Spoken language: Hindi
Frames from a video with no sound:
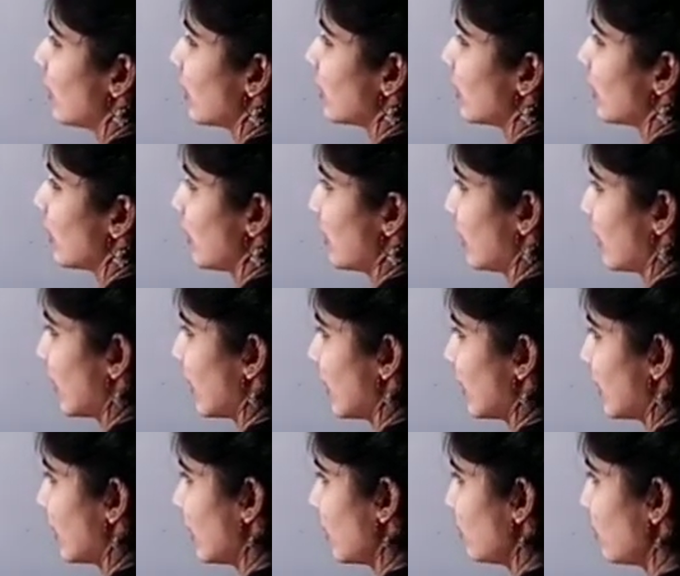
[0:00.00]

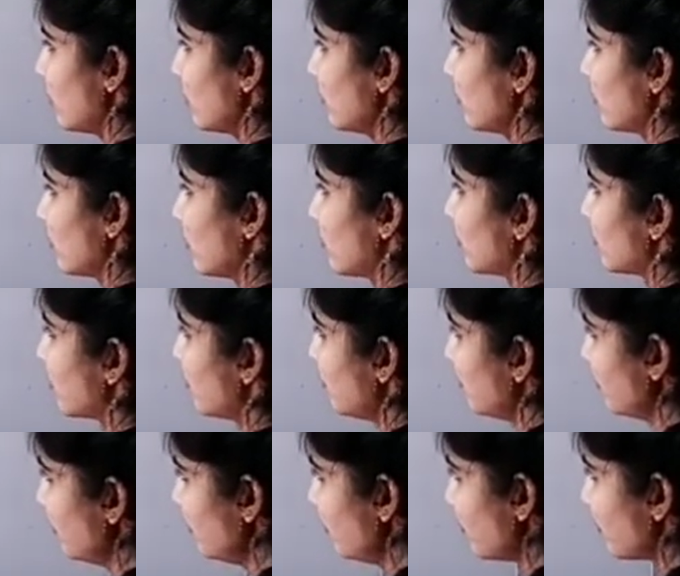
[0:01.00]
निगेटिव
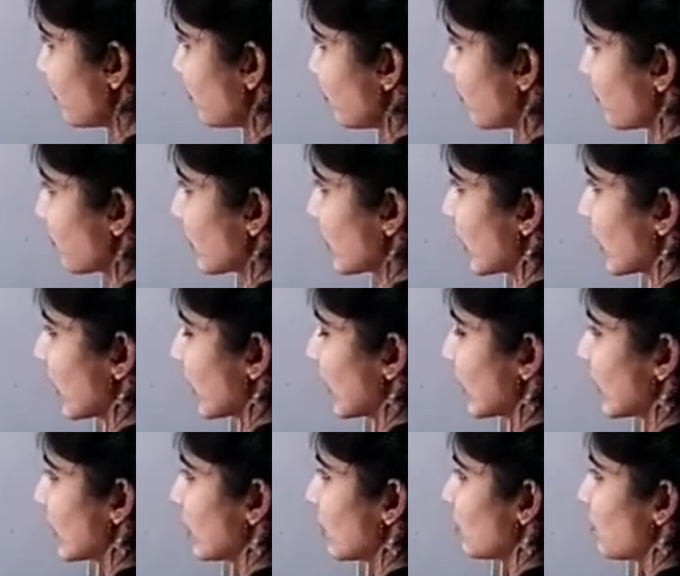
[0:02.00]

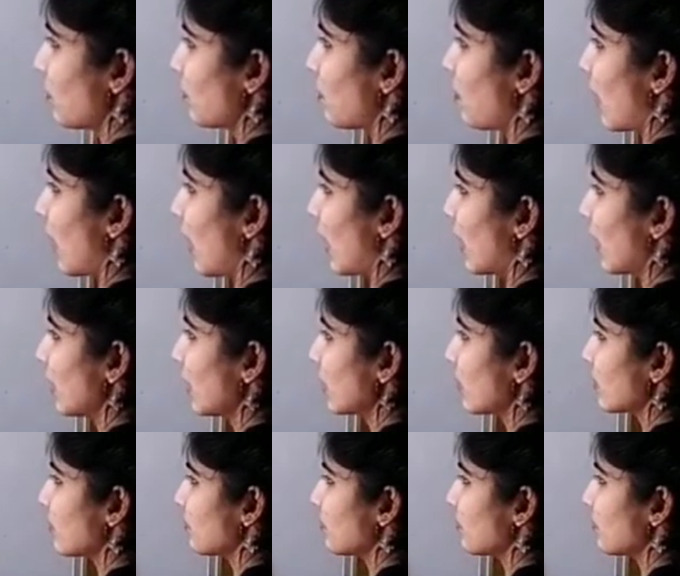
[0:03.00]
निगेटिव पार्ट